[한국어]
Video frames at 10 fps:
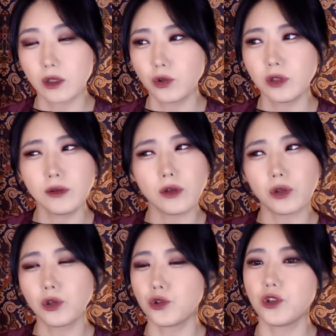또는
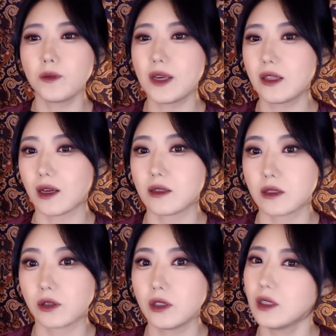어떤 유의미한
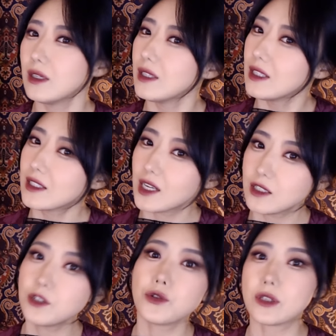단서를
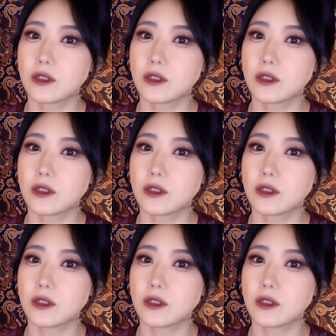찾을 수